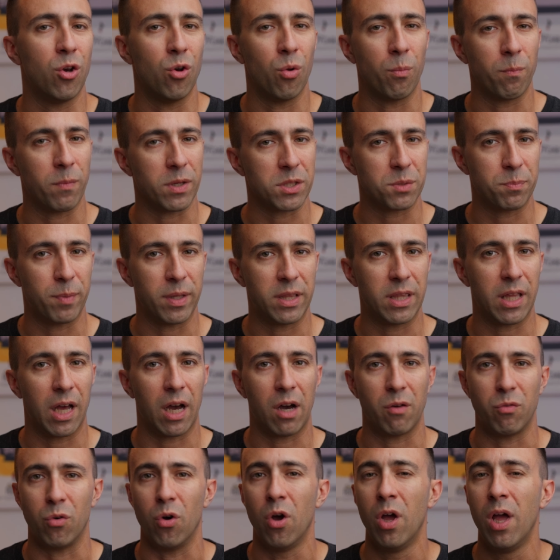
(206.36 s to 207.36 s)
non mi
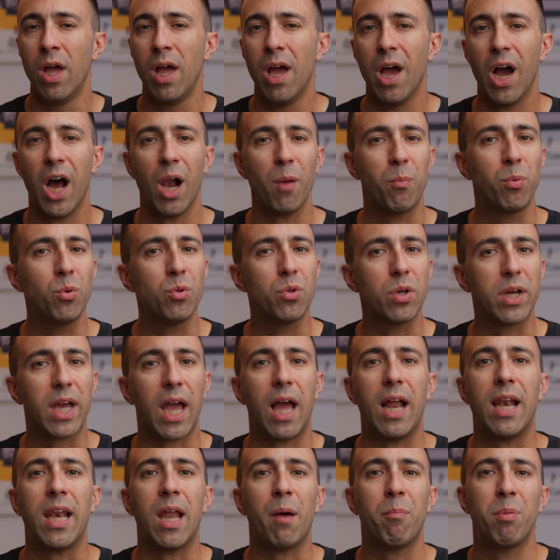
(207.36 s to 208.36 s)
aspettavo, al punto
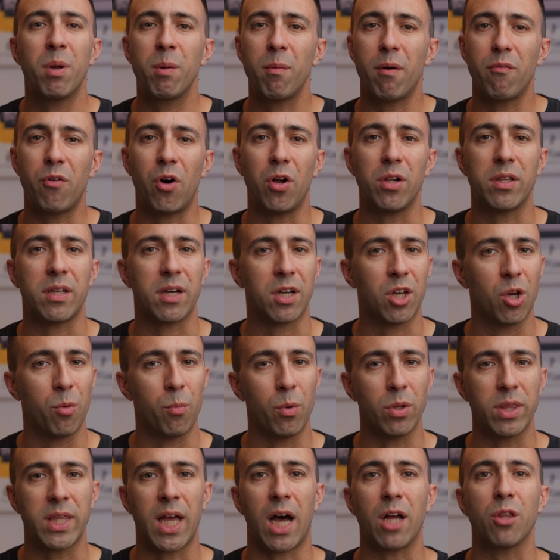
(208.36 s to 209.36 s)
che la prima volta che ho
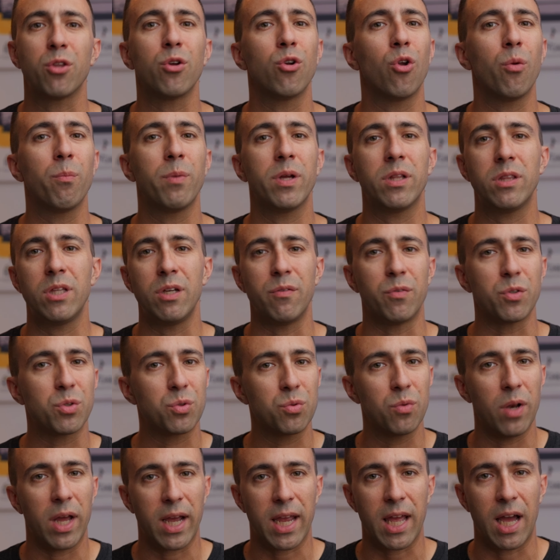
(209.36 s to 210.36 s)
montato l'obiettivo
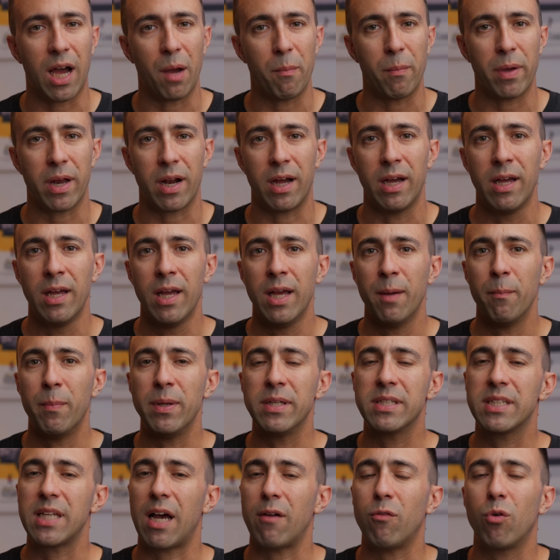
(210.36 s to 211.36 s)
sulla camera
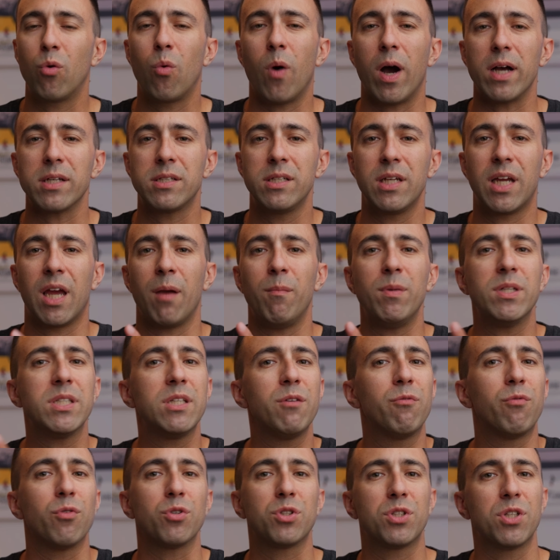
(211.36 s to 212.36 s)
pensavo quasi che mi
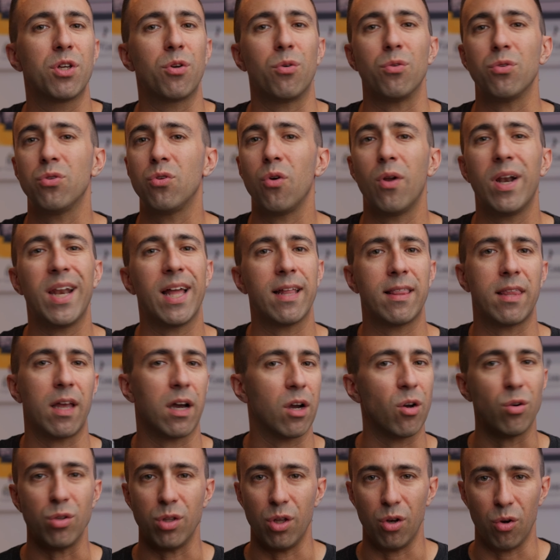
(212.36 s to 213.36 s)
si fosse rotto
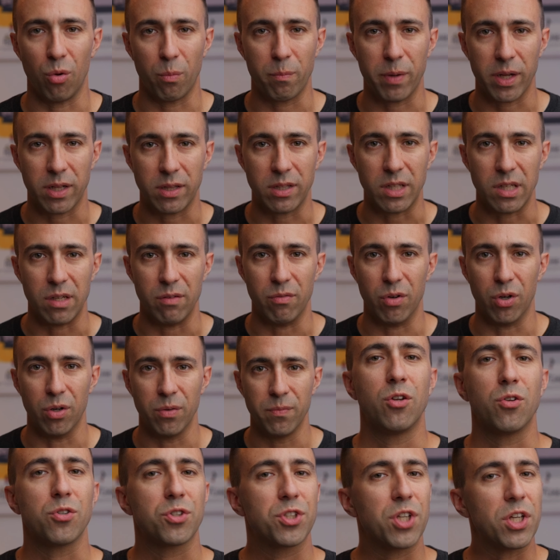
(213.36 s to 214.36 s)
l'attacco dell'obiettivo.
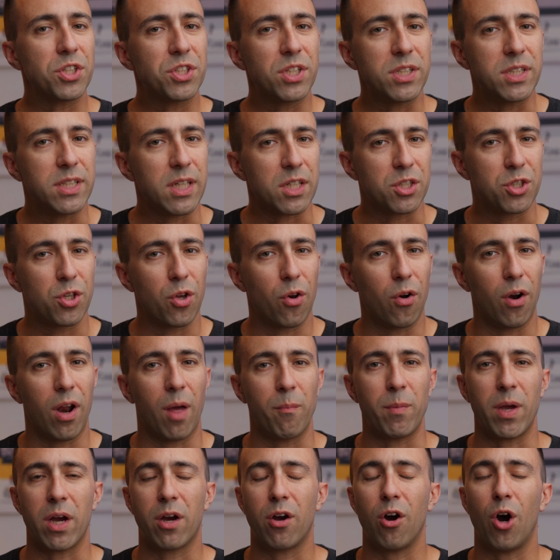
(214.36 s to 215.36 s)
Non so se sia solo
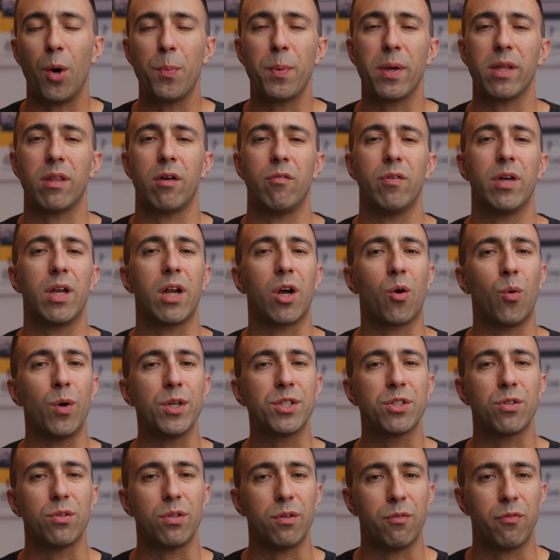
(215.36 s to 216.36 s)
la mia copia ad avere
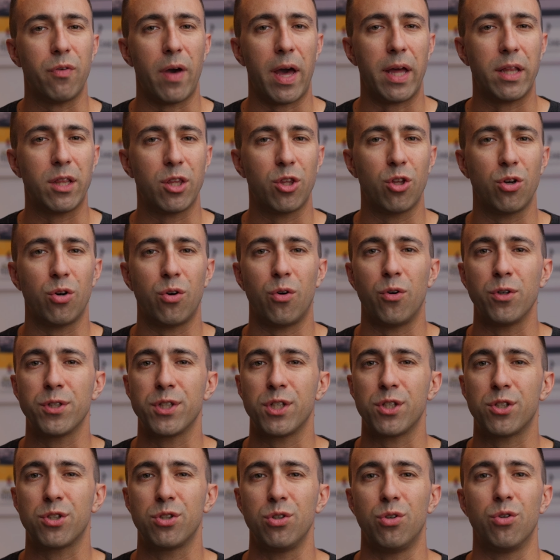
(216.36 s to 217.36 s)
questo difetto o
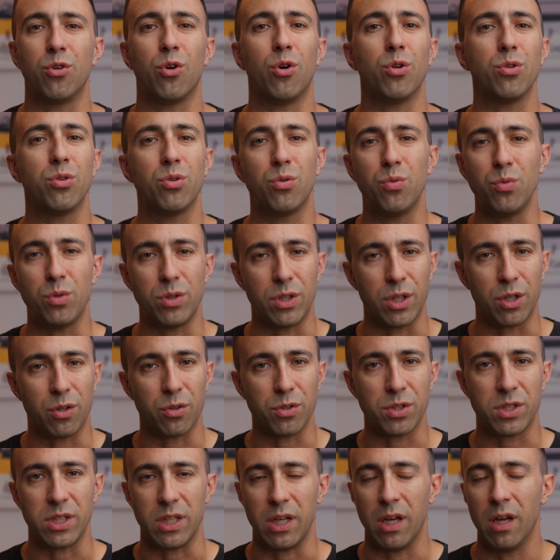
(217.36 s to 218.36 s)
se sono tutti
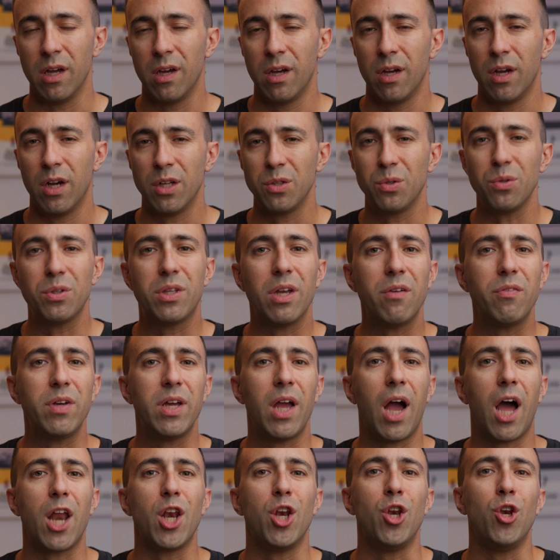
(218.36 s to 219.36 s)
così.
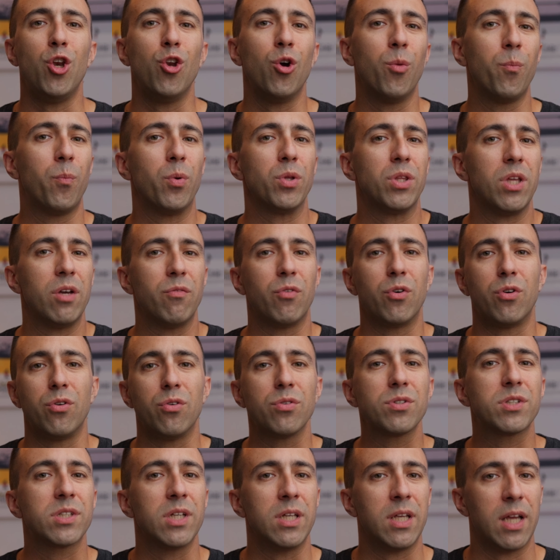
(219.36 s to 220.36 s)
Tuttavia non potevo
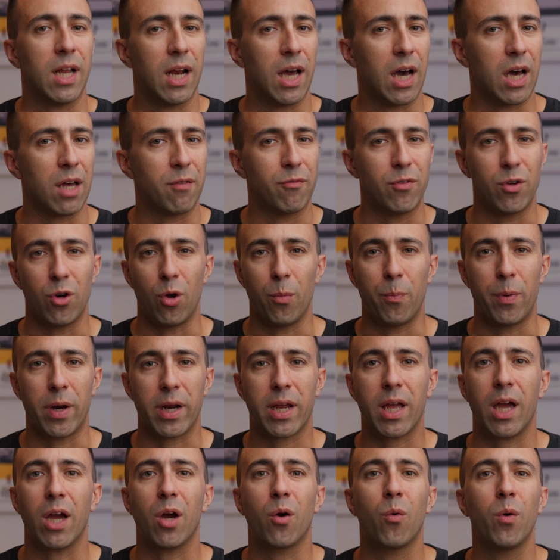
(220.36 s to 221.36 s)
non segnalarvelo
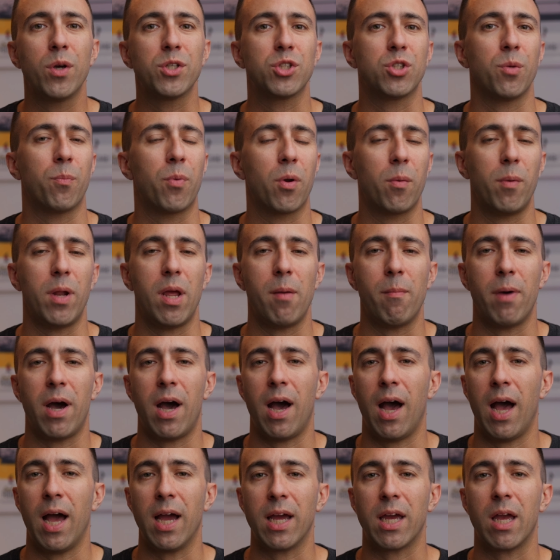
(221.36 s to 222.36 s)
perché questo
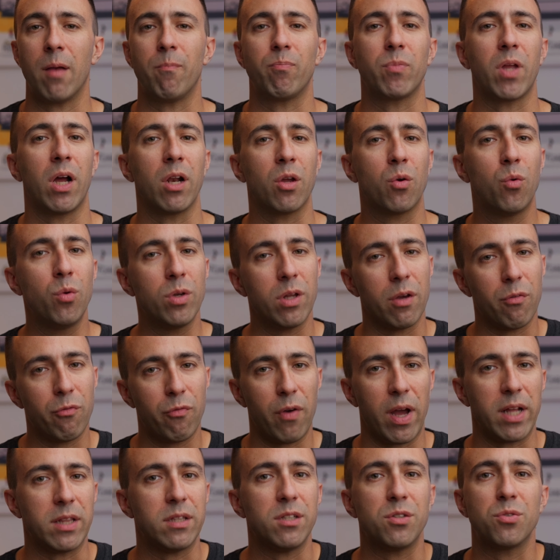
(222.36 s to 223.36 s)
problema ha anche alcuni
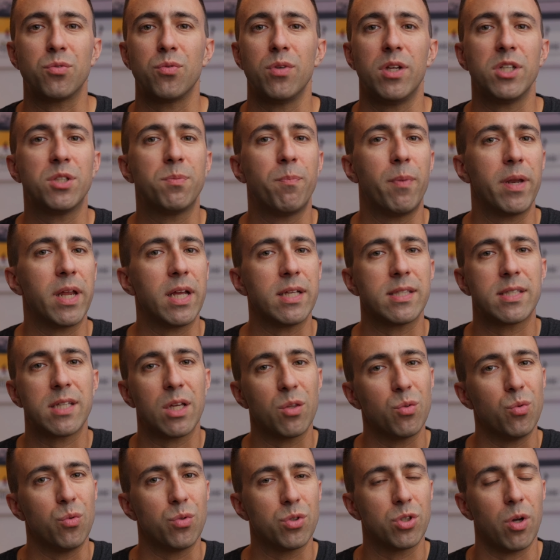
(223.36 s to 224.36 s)
effetti
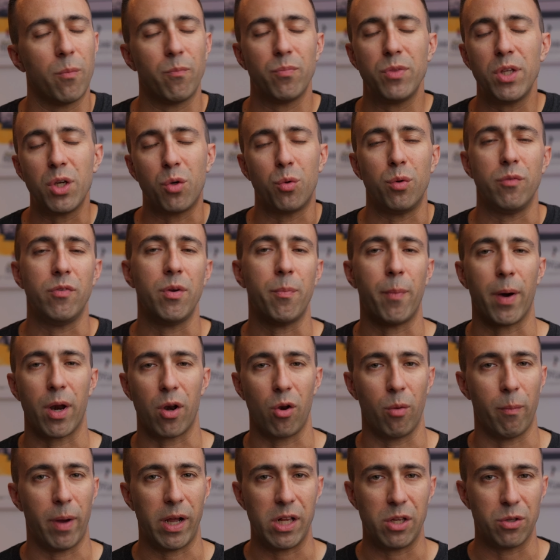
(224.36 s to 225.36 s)
sull'esperienza d'uso di cui vi
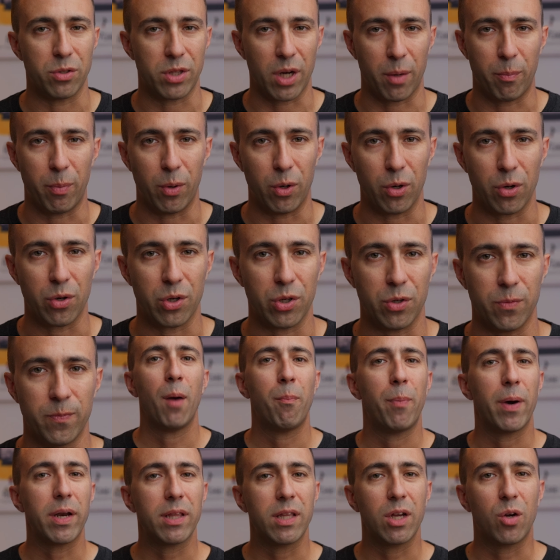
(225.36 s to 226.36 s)
parlo meglio tra poco.
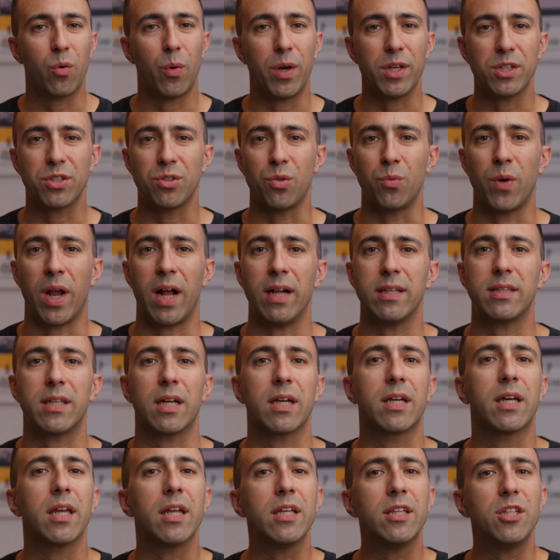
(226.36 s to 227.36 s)
A parte questo
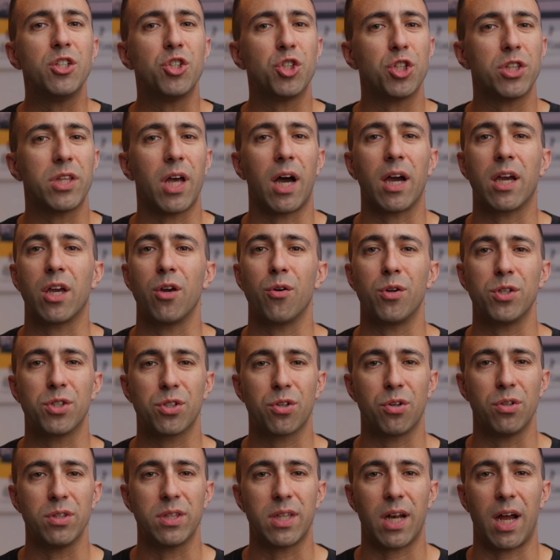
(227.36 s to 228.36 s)
un'altra criticità che ho
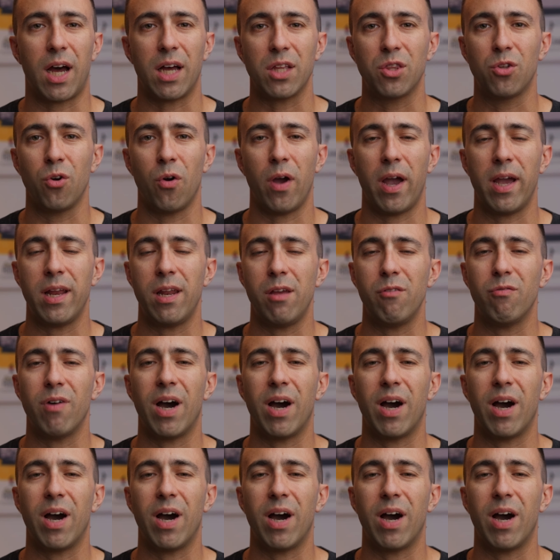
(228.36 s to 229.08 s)
riscontrato è nei